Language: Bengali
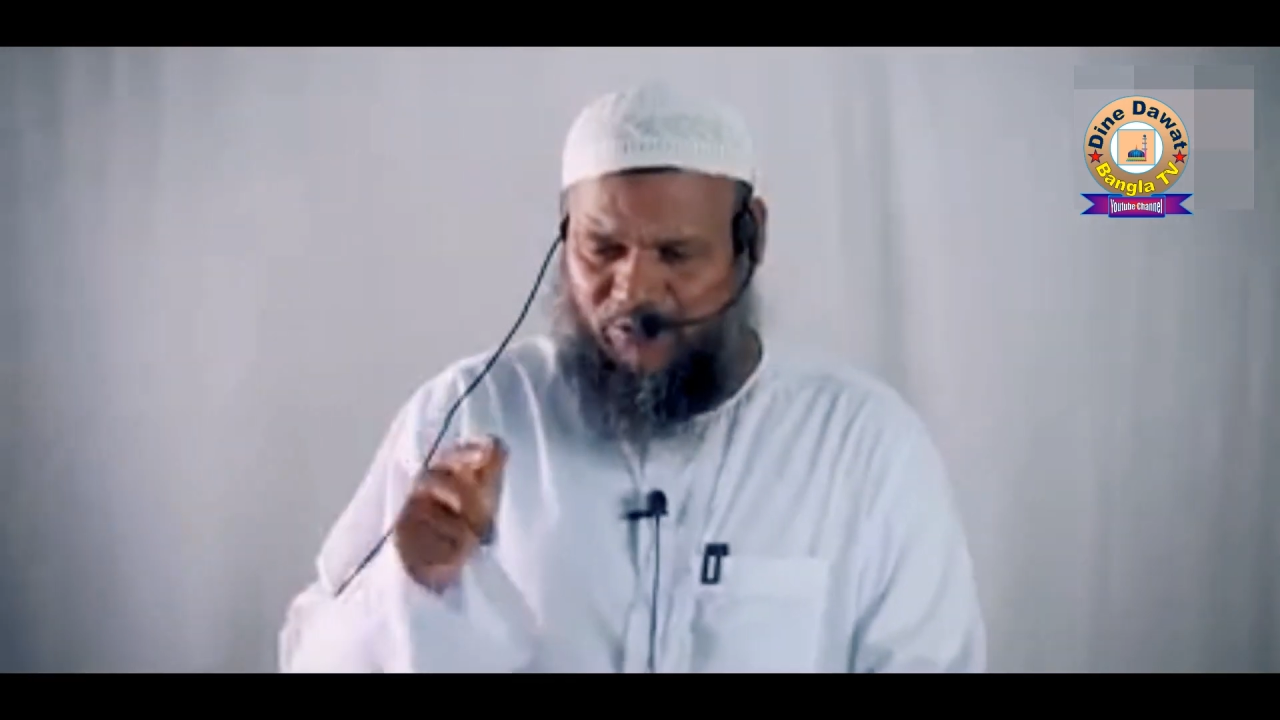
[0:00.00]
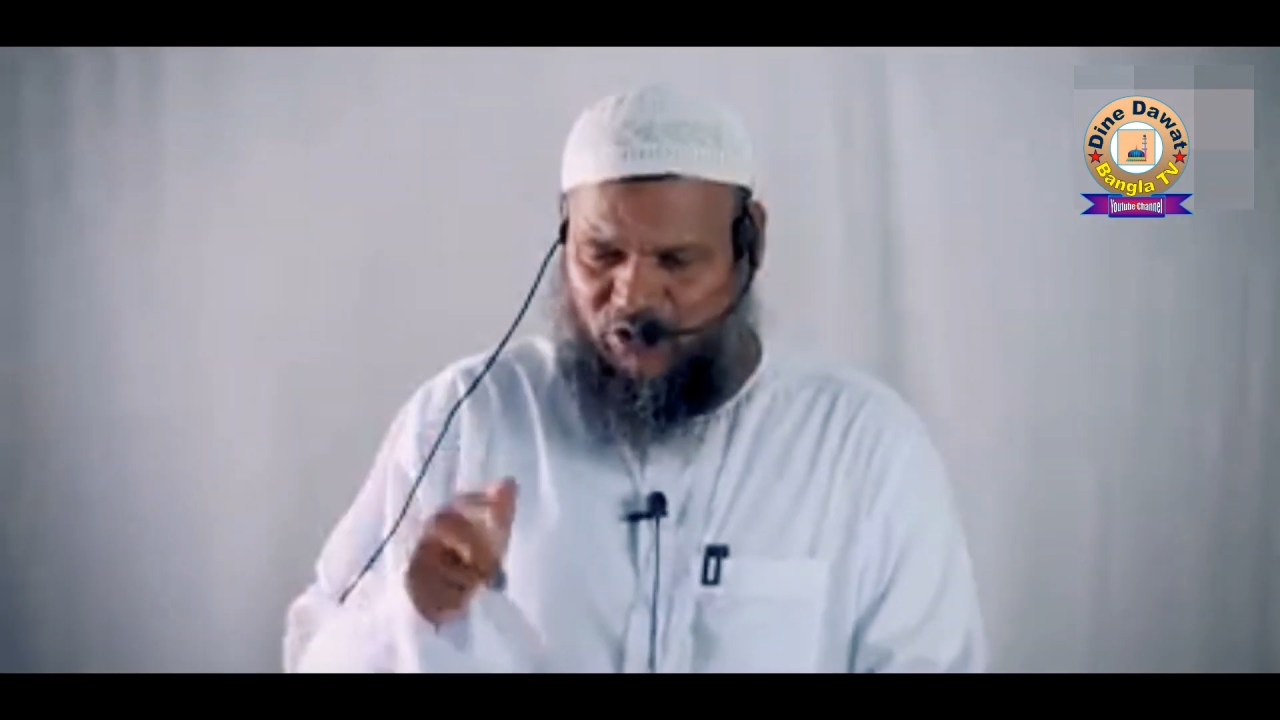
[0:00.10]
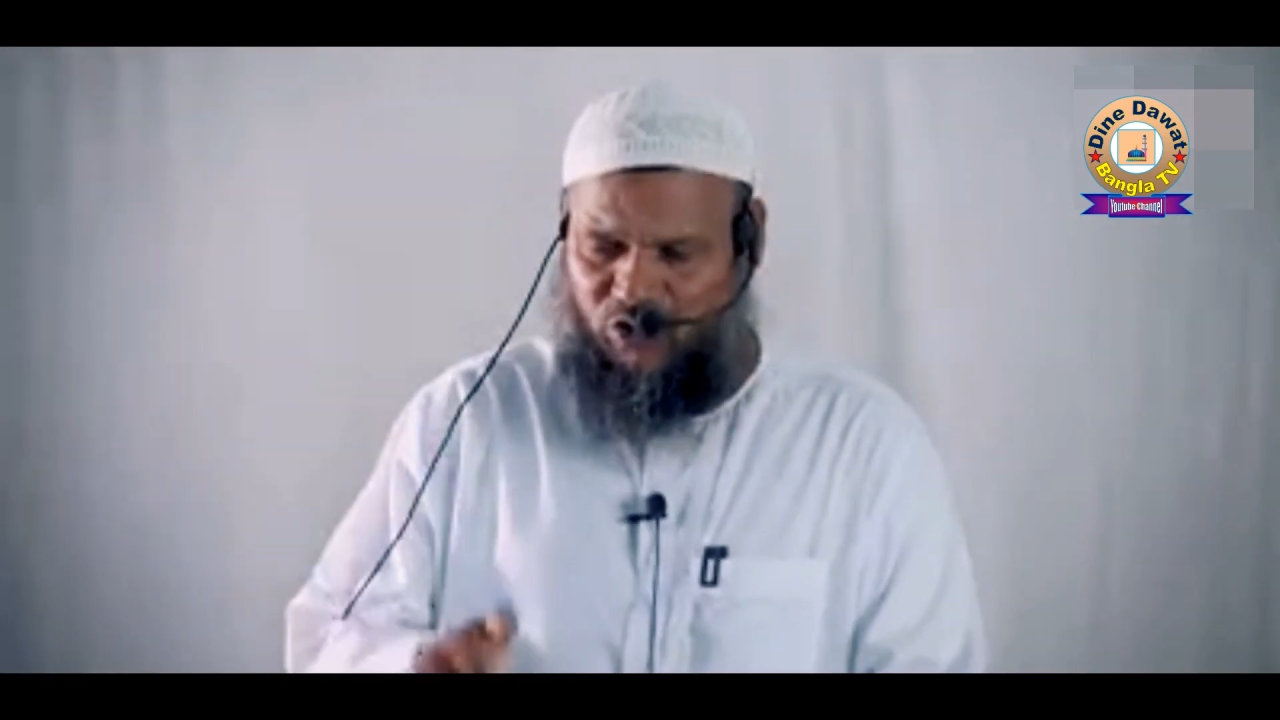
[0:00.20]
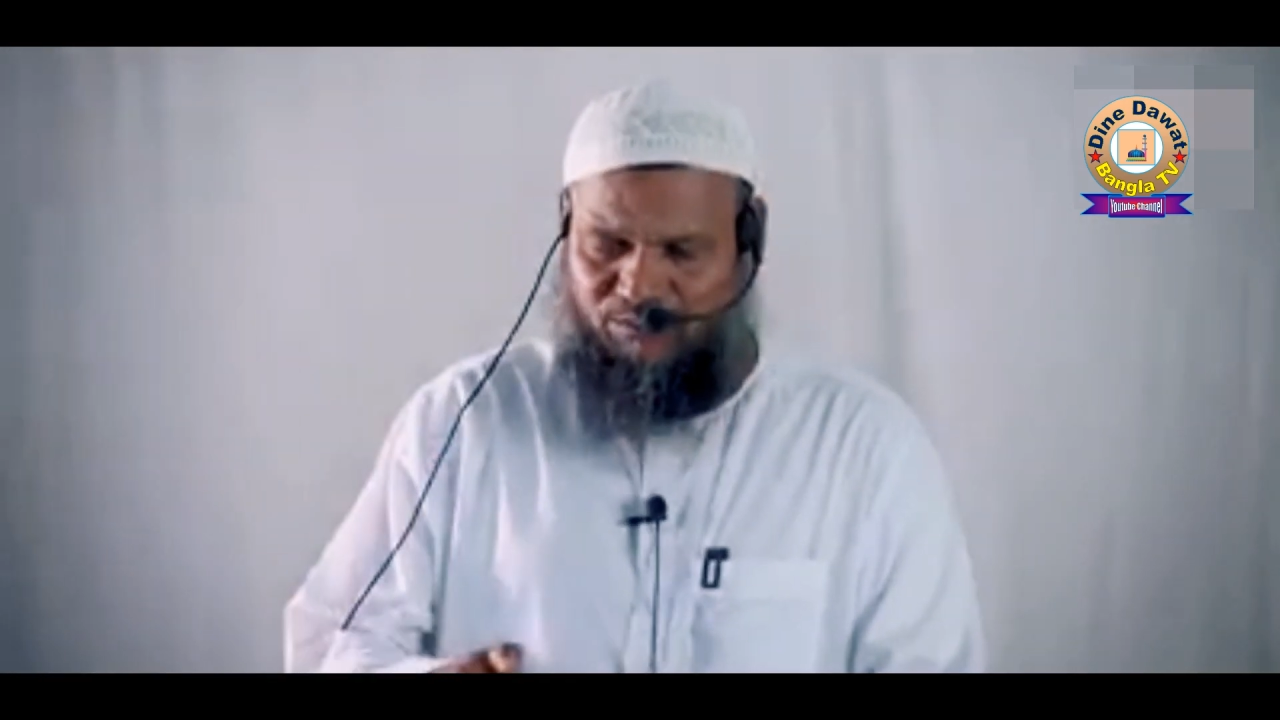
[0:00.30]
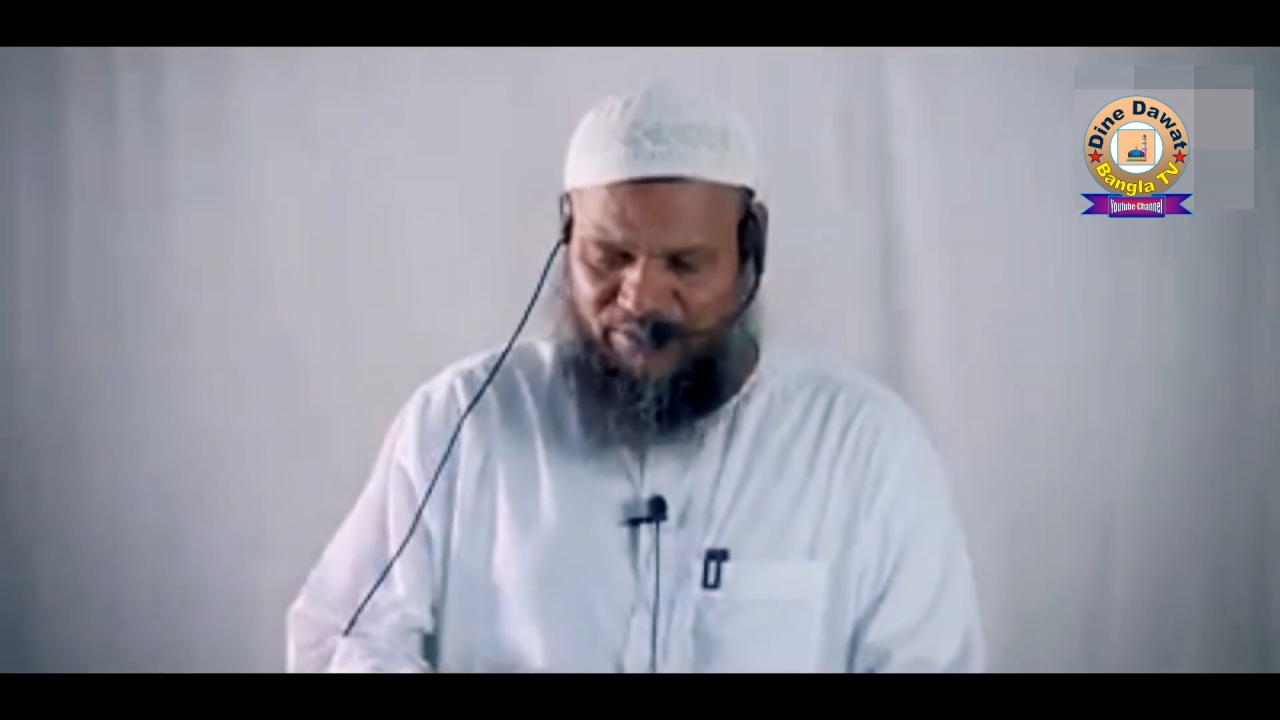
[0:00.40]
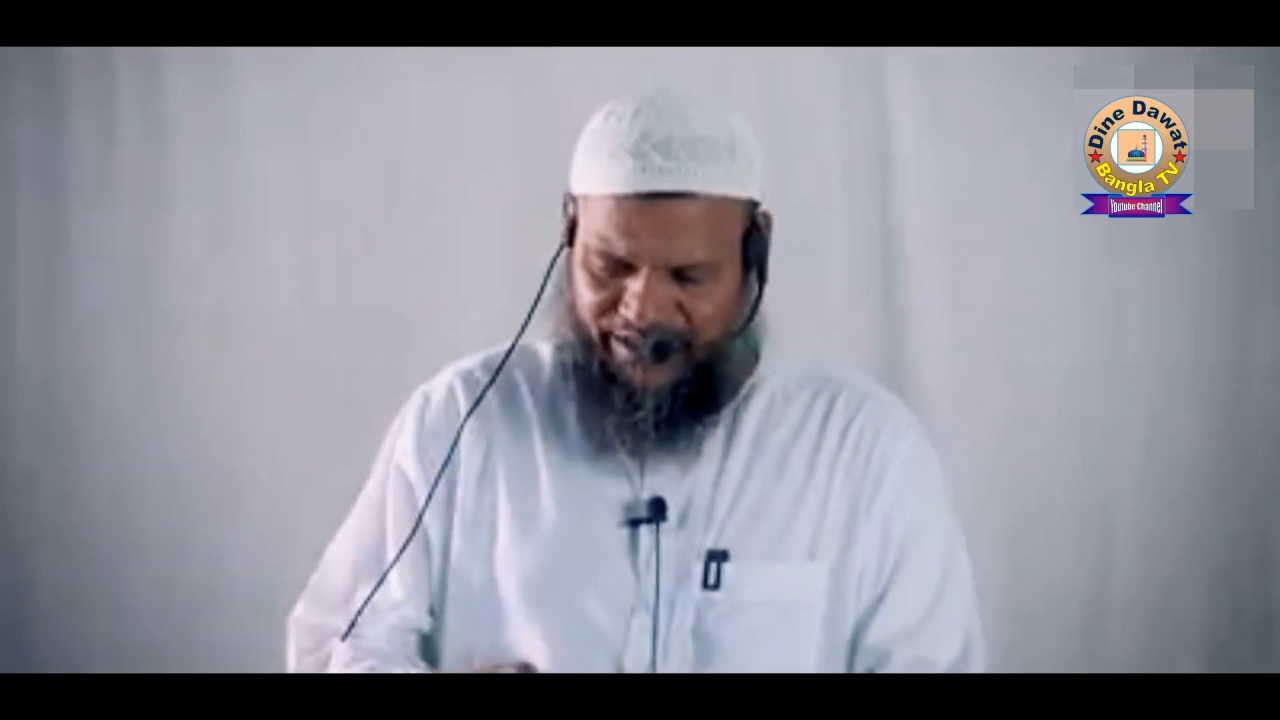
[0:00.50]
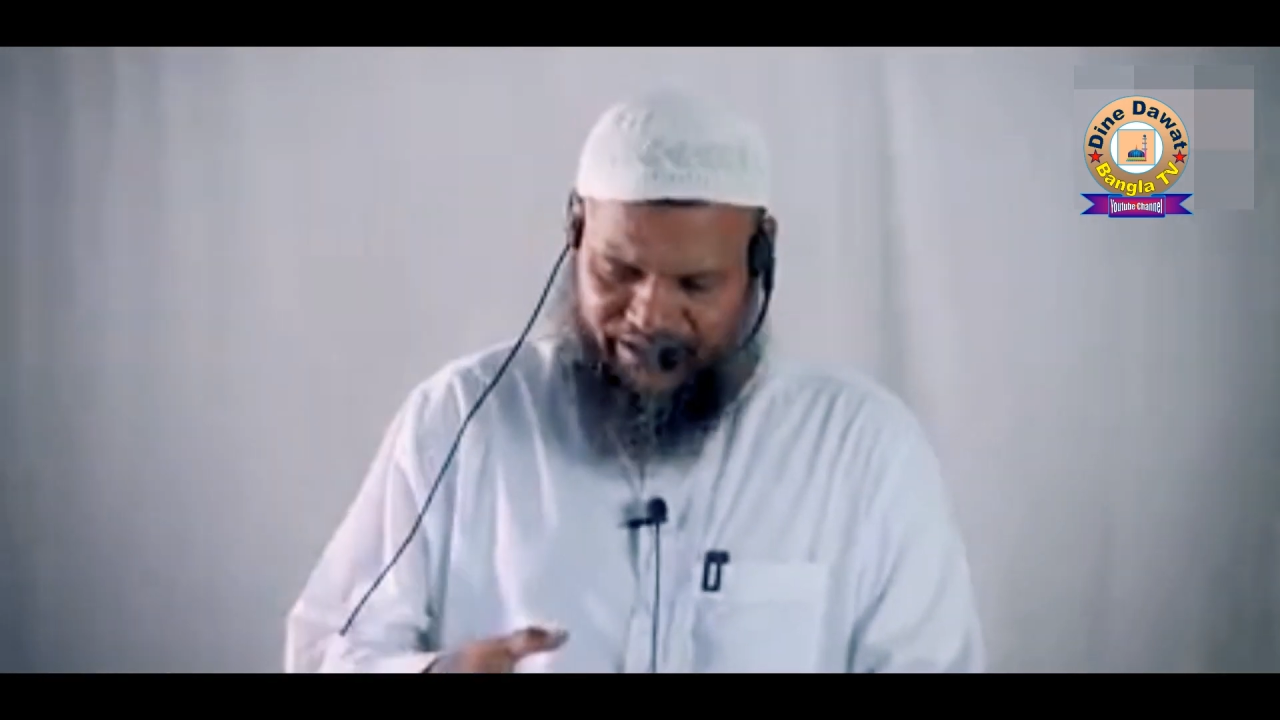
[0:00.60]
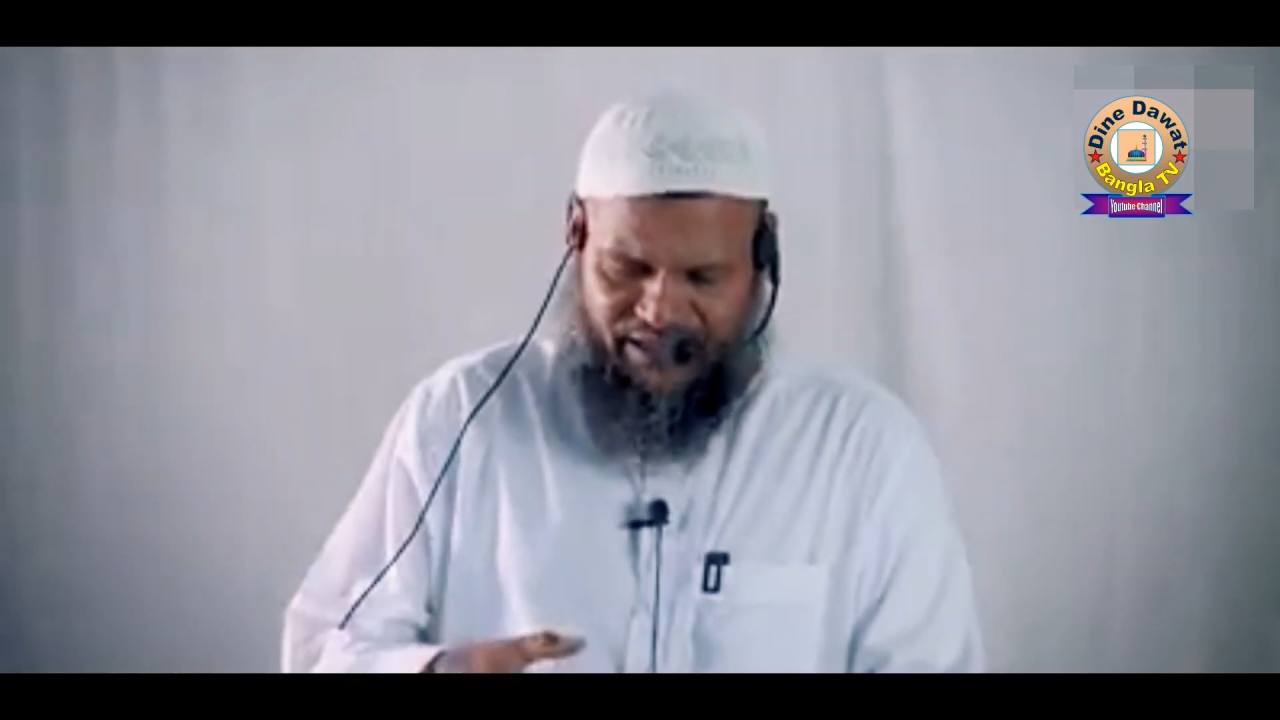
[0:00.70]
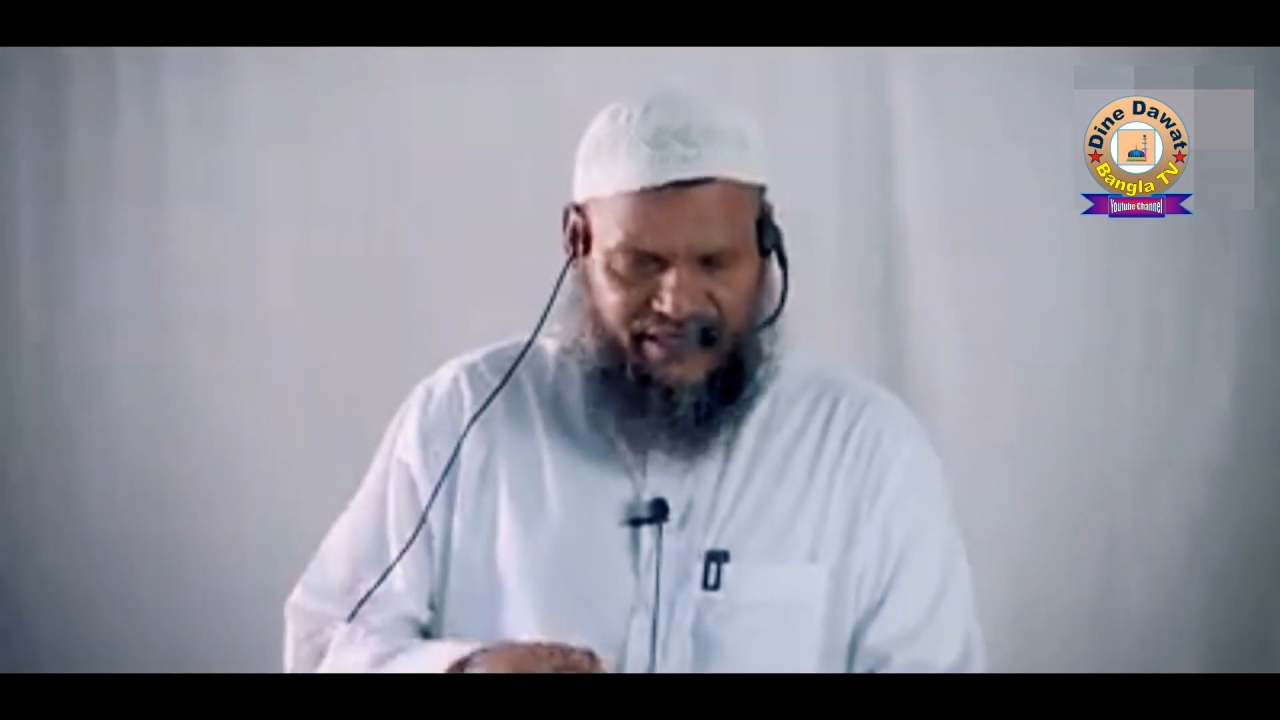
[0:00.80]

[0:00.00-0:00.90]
প্রথমবারে